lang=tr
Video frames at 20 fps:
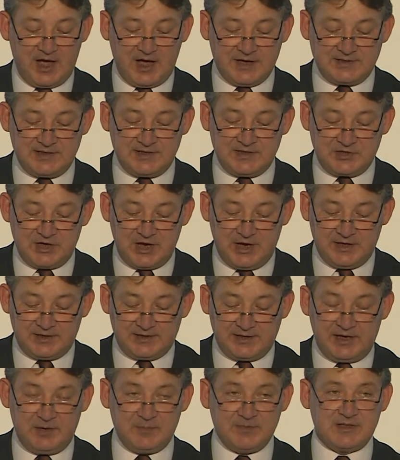aziz
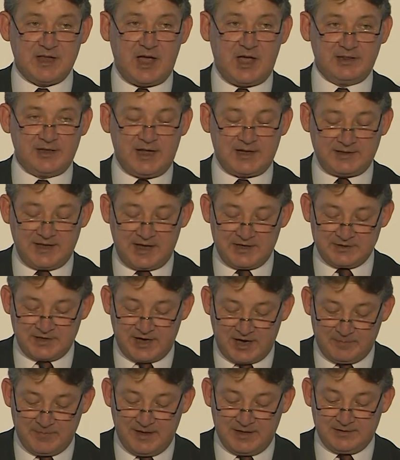şehitlerimize Allah'tan
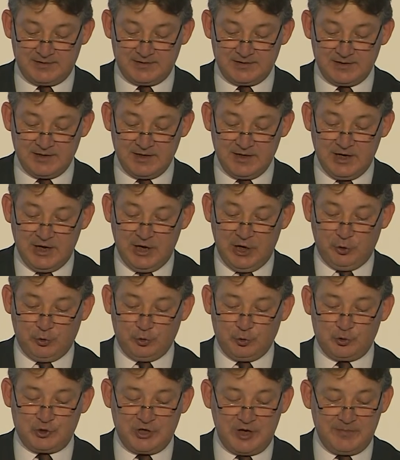rahmet,
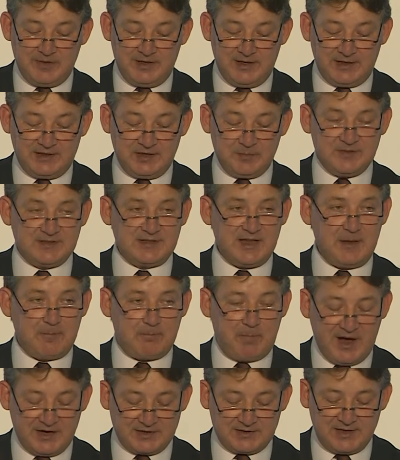yüce
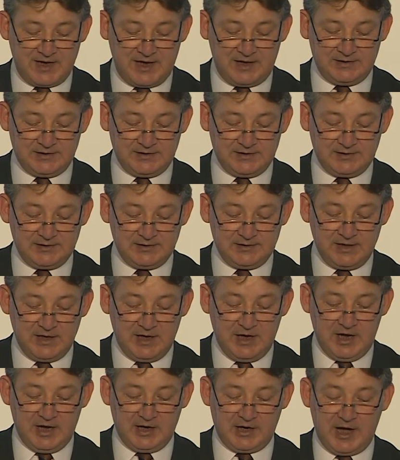milletimize başsağlığı,
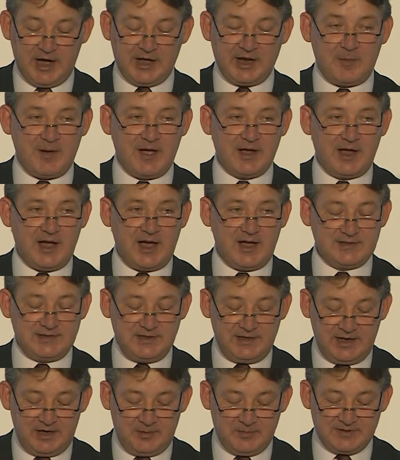kahraman
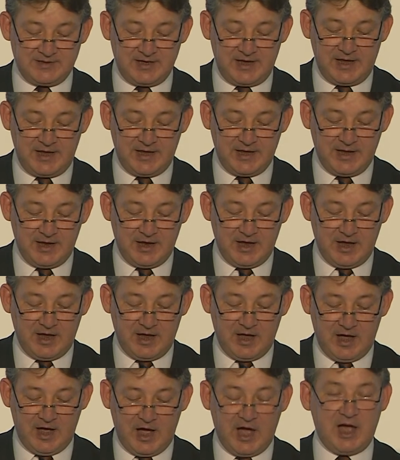gazilerimize
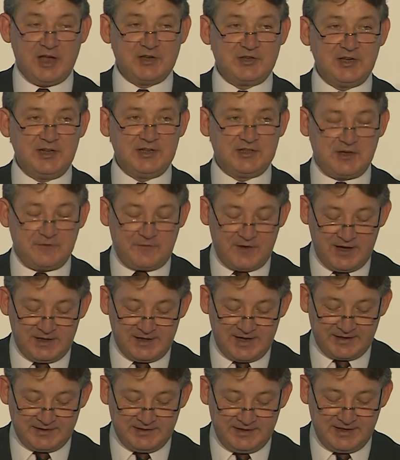acil
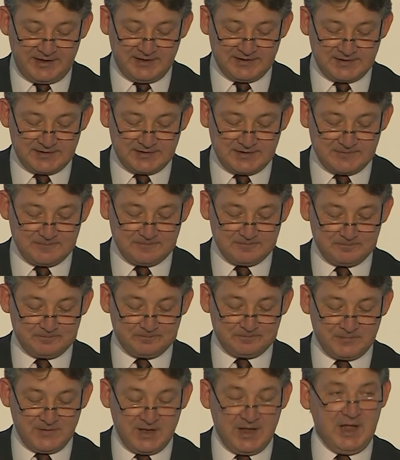şifalar dileriz.
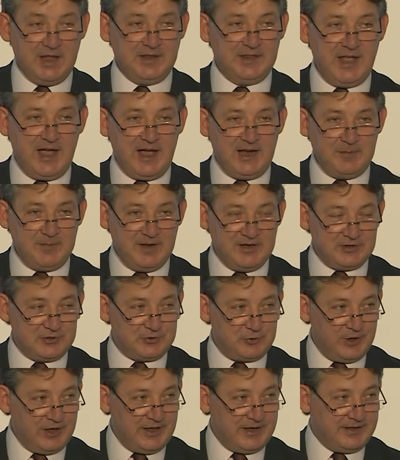Değerli
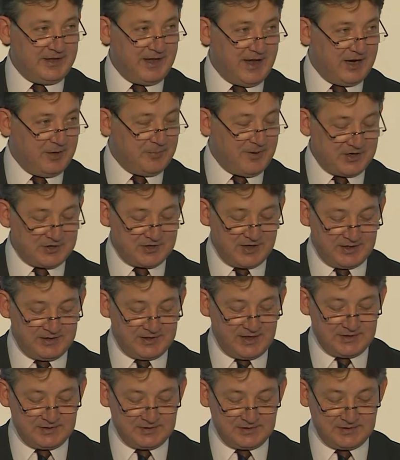meclis üyeleri, değerli
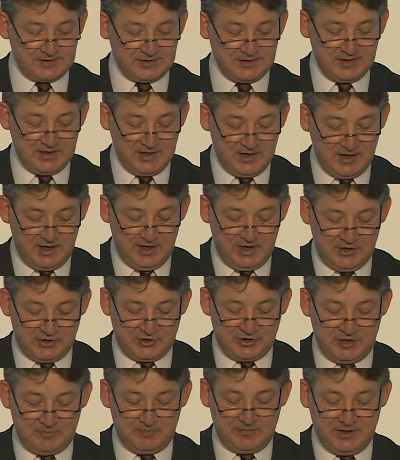başkanlar,
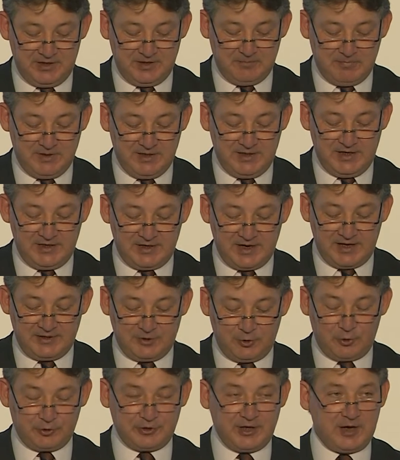şimdi Milli irade
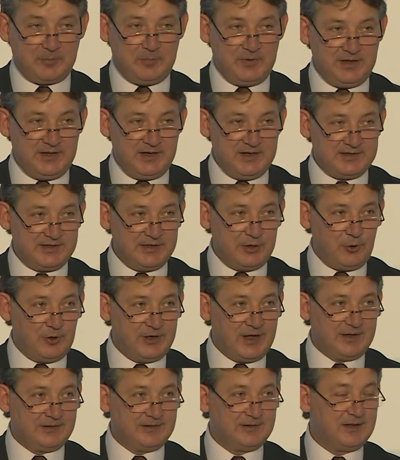Ortak Bildirisine
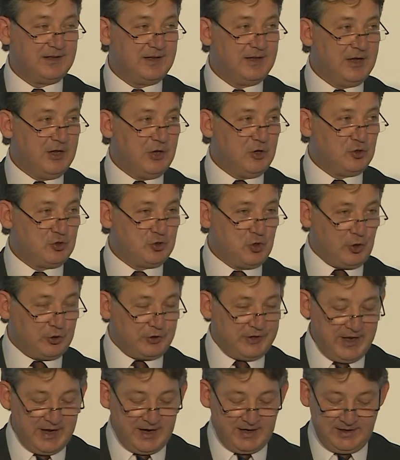olan
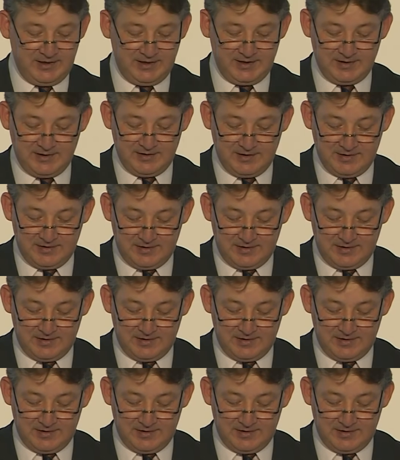çok değerli